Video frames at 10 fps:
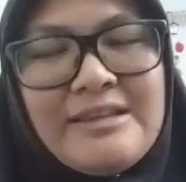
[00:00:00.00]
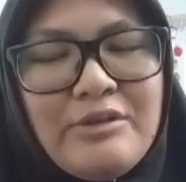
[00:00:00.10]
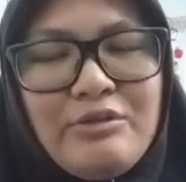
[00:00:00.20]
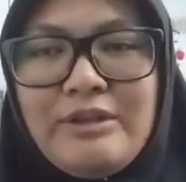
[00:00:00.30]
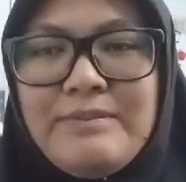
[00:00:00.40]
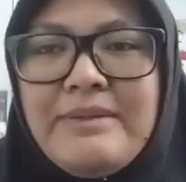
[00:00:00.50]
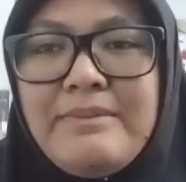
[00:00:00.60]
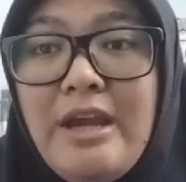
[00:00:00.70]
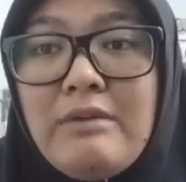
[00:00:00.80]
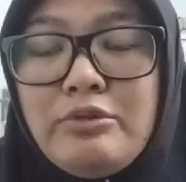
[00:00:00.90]
Dan untuk
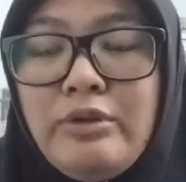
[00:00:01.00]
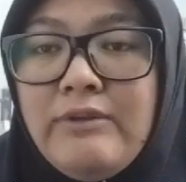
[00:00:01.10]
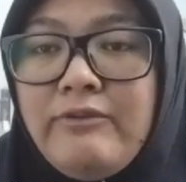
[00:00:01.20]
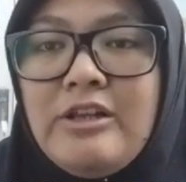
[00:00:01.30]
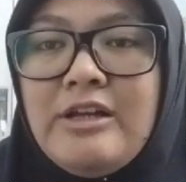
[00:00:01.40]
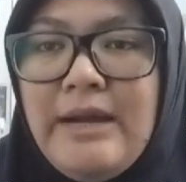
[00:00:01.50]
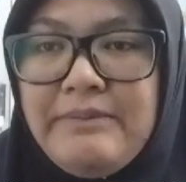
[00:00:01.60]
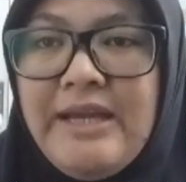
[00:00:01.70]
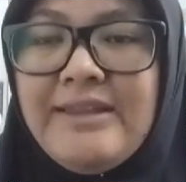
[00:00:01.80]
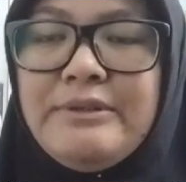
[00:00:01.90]
teman-teman yang butuh info
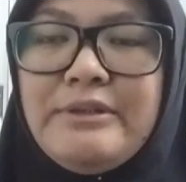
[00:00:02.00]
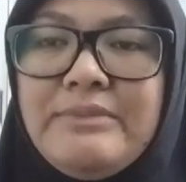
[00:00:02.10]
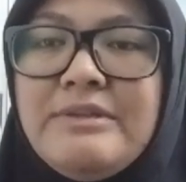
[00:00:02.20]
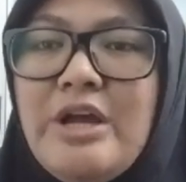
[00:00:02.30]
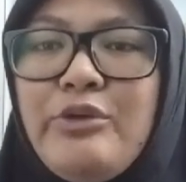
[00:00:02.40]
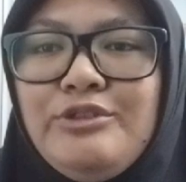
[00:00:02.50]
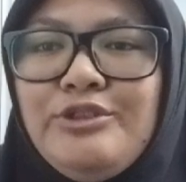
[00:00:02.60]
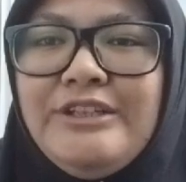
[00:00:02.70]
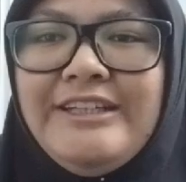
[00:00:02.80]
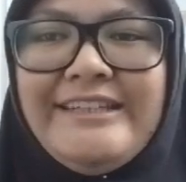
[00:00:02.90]
lengkapnya, teman-teman bisa
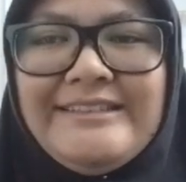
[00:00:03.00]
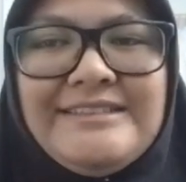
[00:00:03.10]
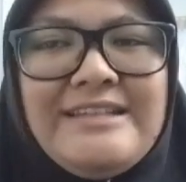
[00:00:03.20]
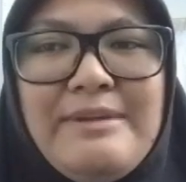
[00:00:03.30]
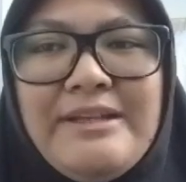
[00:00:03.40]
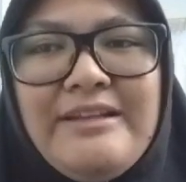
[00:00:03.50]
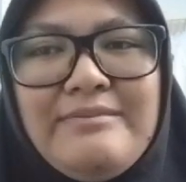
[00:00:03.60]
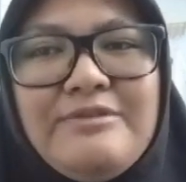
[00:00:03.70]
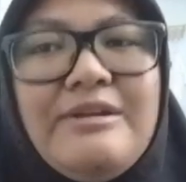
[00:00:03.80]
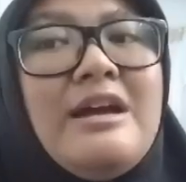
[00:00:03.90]
kunjungi channel Sahabat
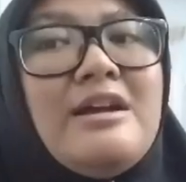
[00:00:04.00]
Ilmu.